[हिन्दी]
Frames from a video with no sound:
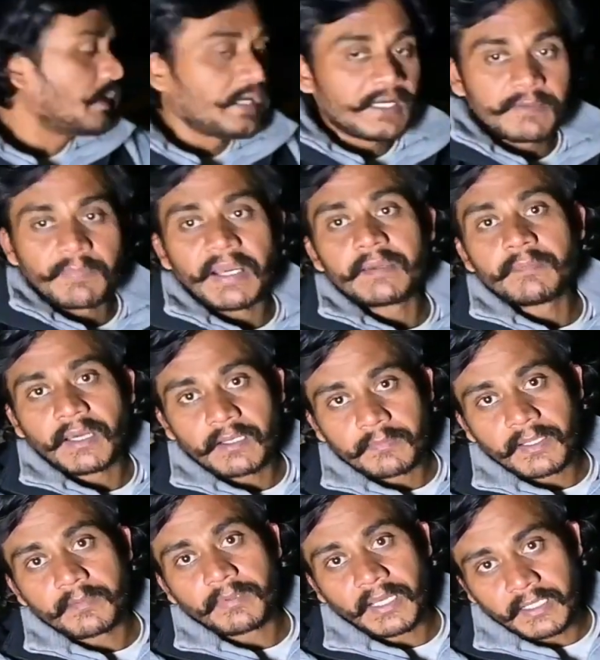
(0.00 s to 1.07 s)
आँख भाई बार
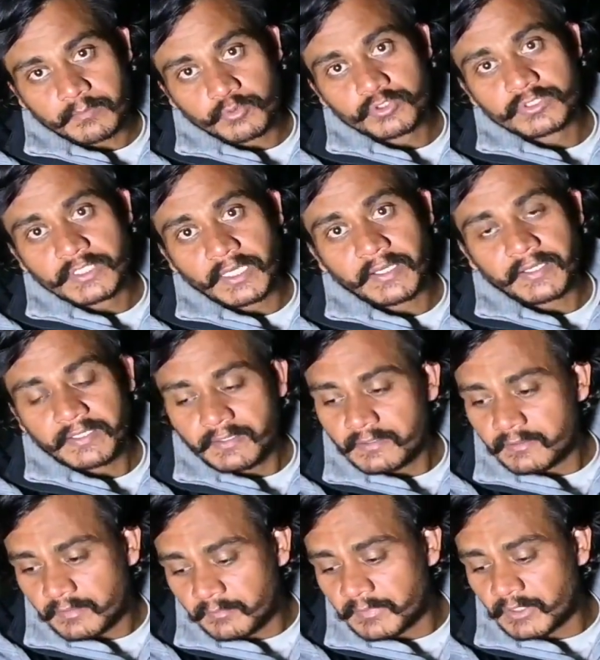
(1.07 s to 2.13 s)
बार बाहर बुझ जा रही
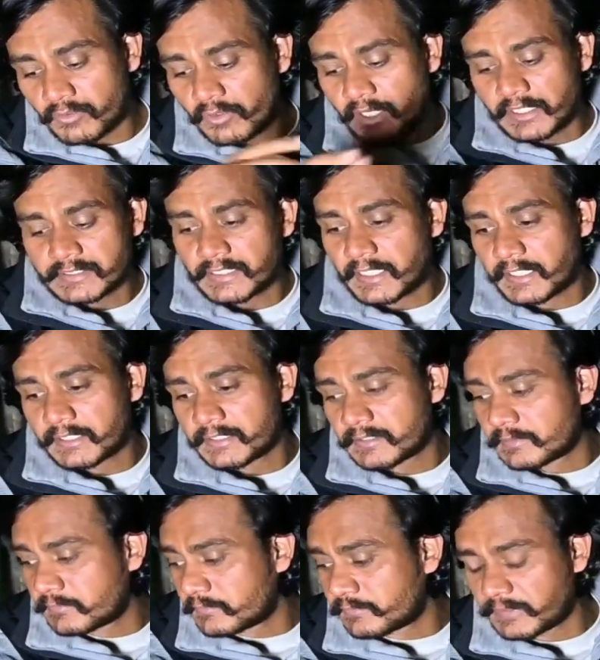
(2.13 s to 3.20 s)
है मेरे को आँख जलाने
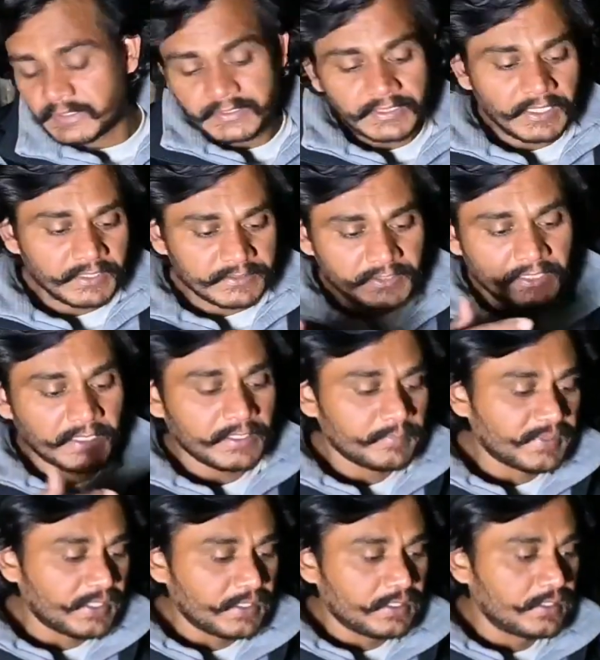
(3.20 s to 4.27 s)
फिर से आँख जलानी
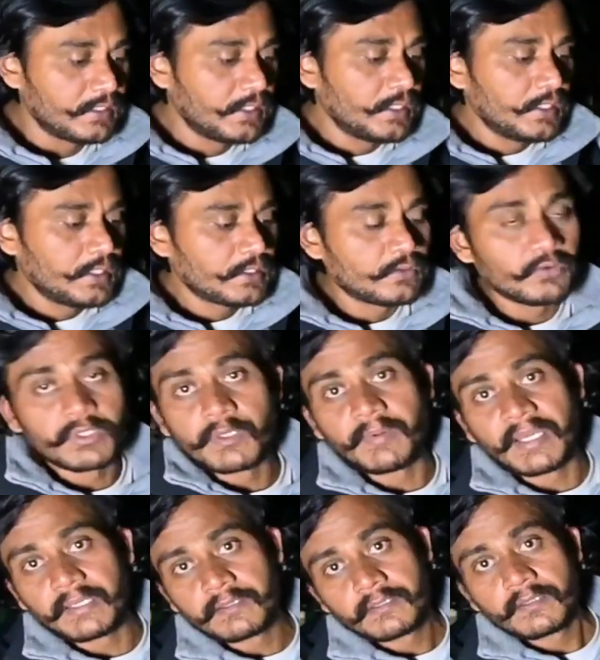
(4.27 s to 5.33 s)
पड़ेगी क्योंकि तो
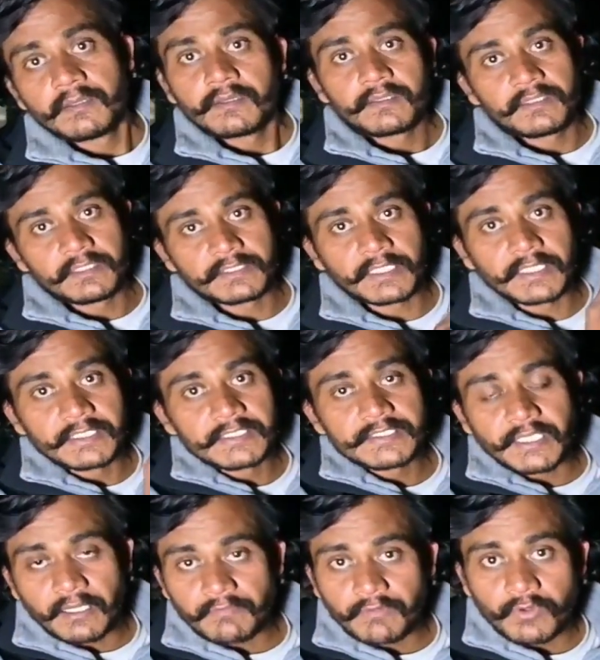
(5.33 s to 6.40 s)
भाई ये जंगली
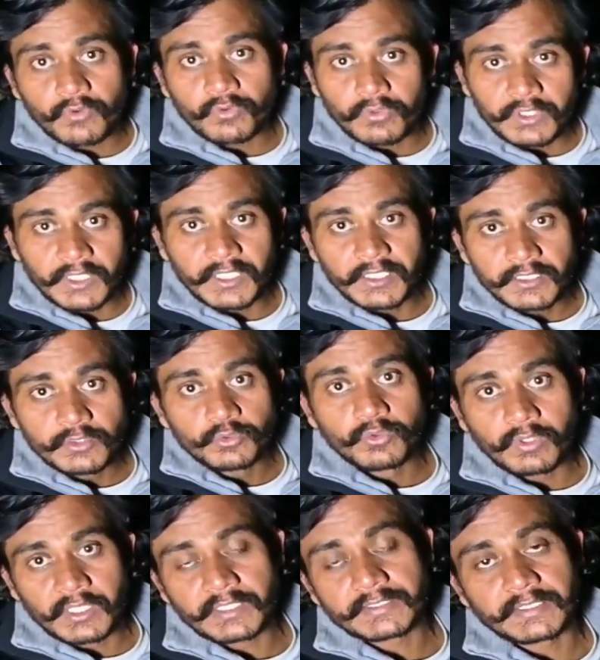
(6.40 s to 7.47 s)
जानवरों को यही
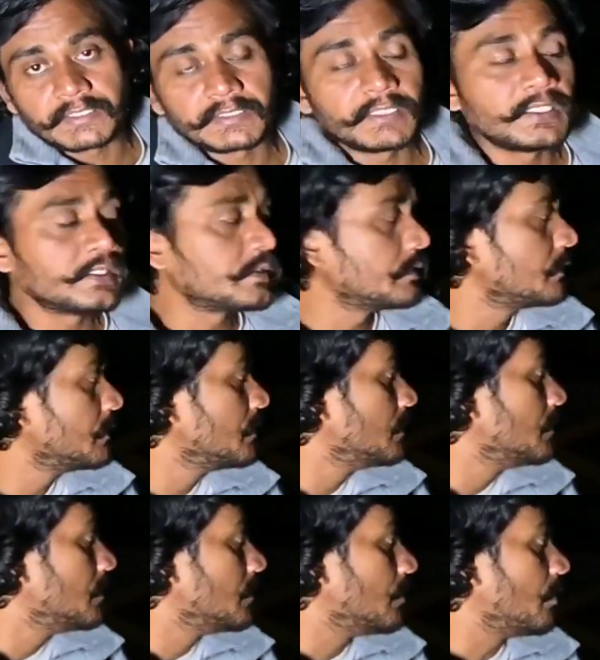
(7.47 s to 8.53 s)
दूर रख सकती है
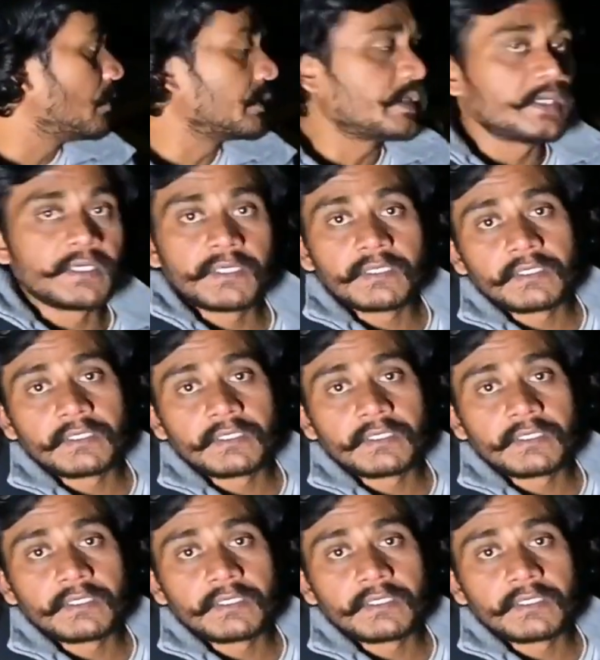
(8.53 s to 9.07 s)
और ये